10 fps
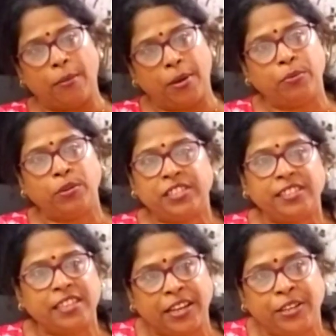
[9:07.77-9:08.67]
আবার বলছি
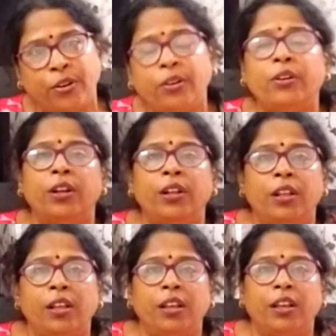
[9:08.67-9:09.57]
জানিও
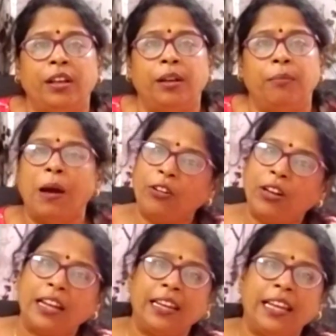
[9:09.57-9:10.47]
ভালো
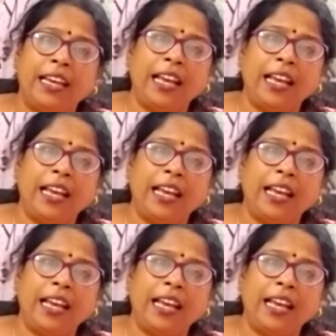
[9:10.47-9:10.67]
লাগলে